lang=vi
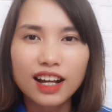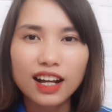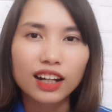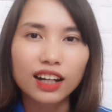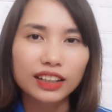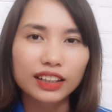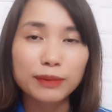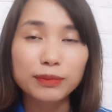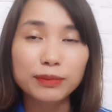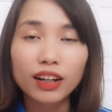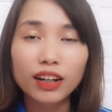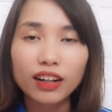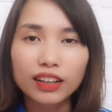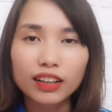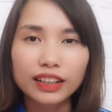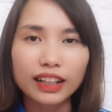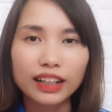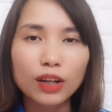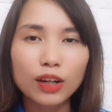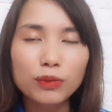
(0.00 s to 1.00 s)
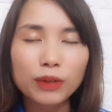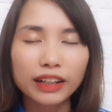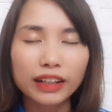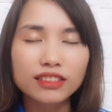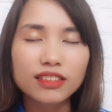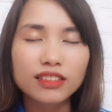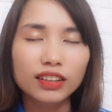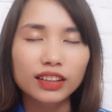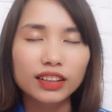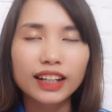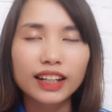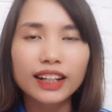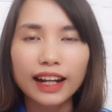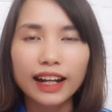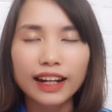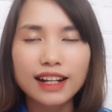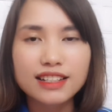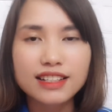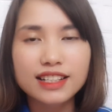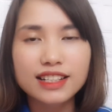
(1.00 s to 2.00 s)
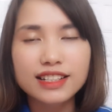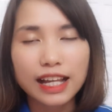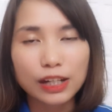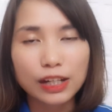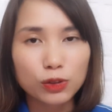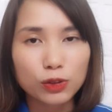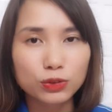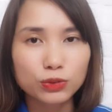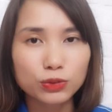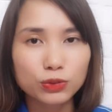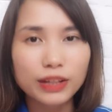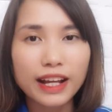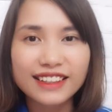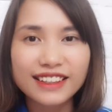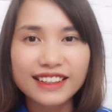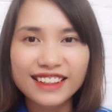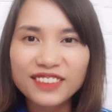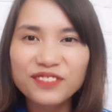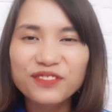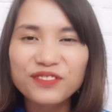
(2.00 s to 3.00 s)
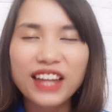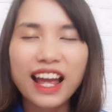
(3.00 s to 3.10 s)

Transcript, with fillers: à, kịp thời để không ảnh hưởng đến cái khả năng sinh sản của chúng ta nhé